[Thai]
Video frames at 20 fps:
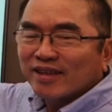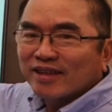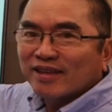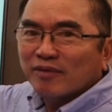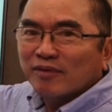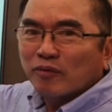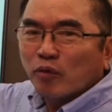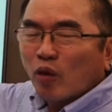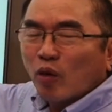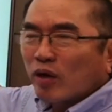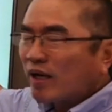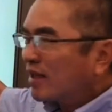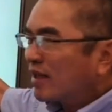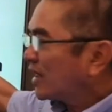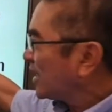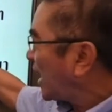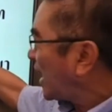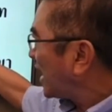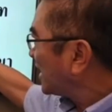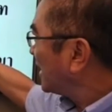วงเงินข
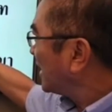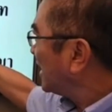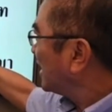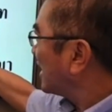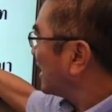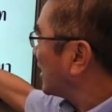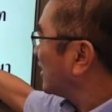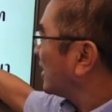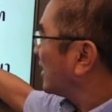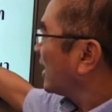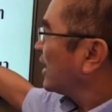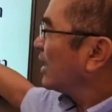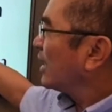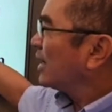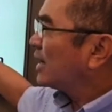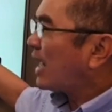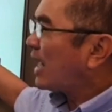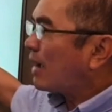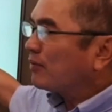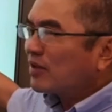นาดนี้เนี่ย
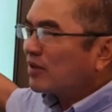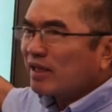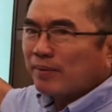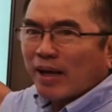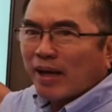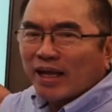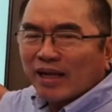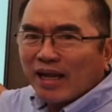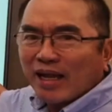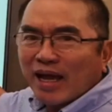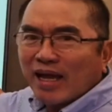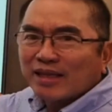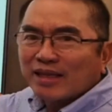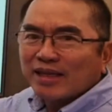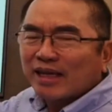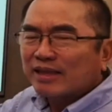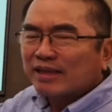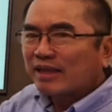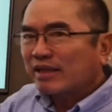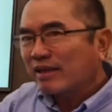สามสี่พันล้านใน
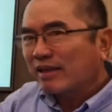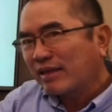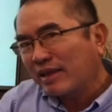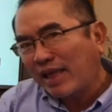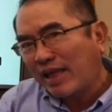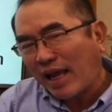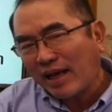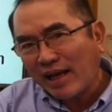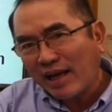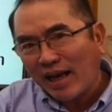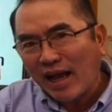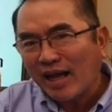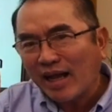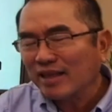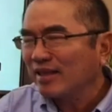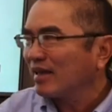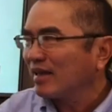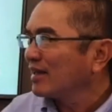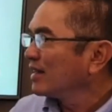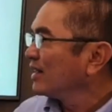แต่ละครั้ง
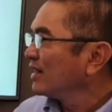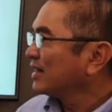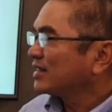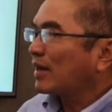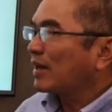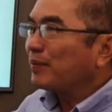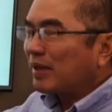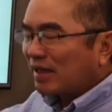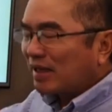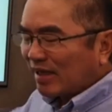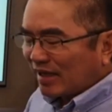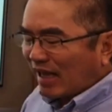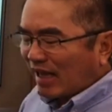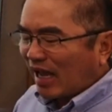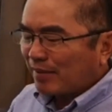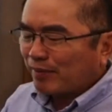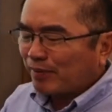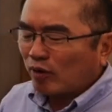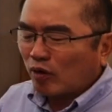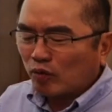เนี่ยจะมีกี่ลาย
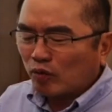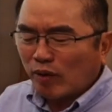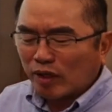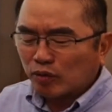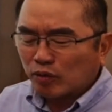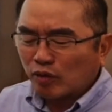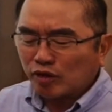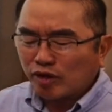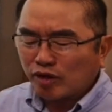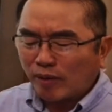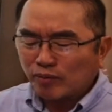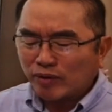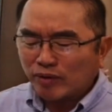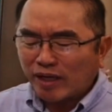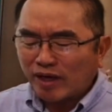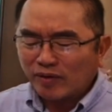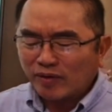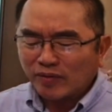ปรากฏว่าตรวจสอบดูแล้ว